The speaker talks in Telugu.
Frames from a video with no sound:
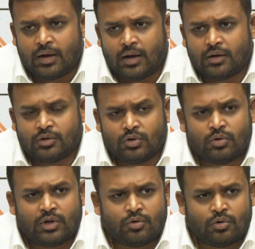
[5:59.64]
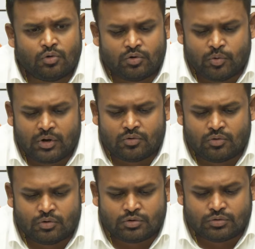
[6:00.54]
అండ్ ఇందులో ఎన్నో లోటుపాట్లు
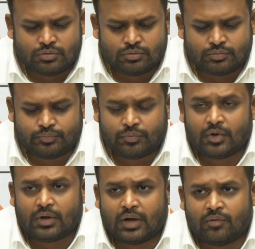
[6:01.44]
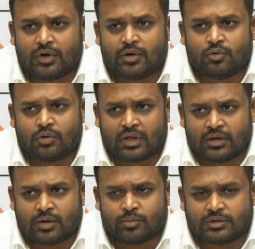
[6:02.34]
ఉండొచ్చు అవన్నీ కూడా
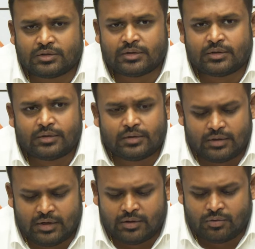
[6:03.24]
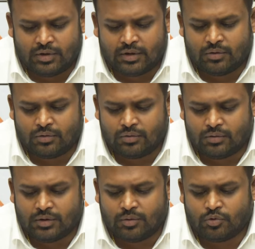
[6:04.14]
అధిగమించి డే టు డేలో
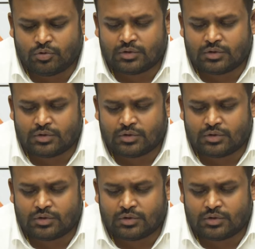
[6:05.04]
దీన్ని ముందు